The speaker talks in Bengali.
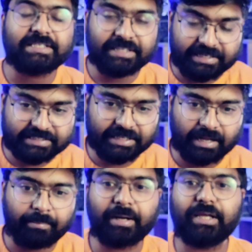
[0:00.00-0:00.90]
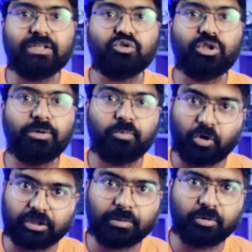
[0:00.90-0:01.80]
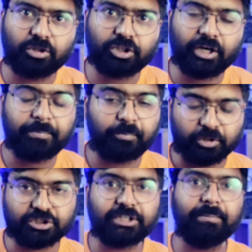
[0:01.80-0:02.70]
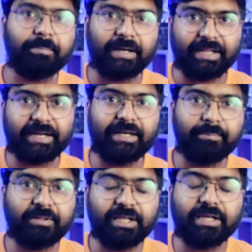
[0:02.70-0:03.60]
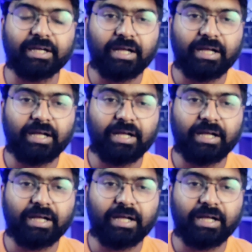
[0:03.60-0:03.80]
সিরিজের আমাকে যদি কথা বলতে হয় পজিটিভ বা নেগেটিভ দিক